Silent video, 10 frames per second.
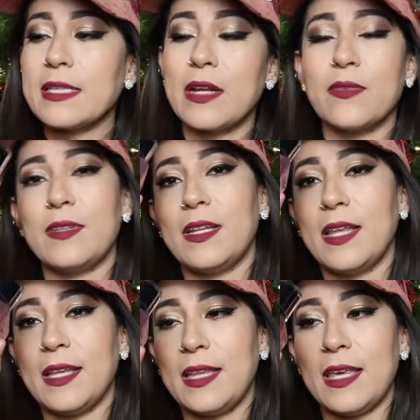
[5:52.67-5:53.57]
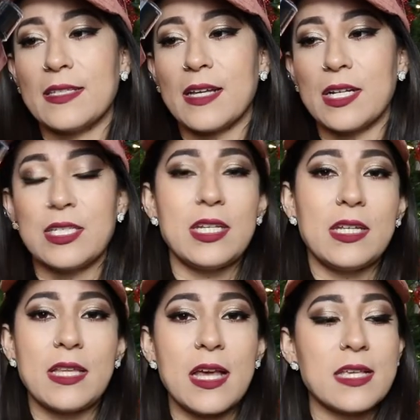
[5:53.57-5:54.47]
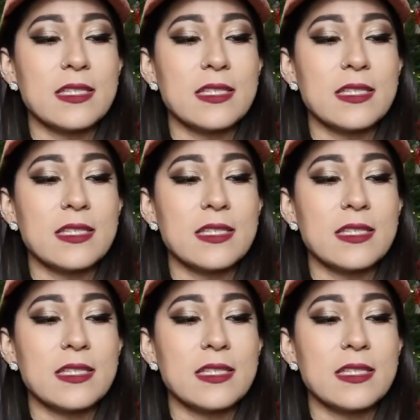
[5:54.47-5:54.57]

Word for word: que no tienen ni escarchitas,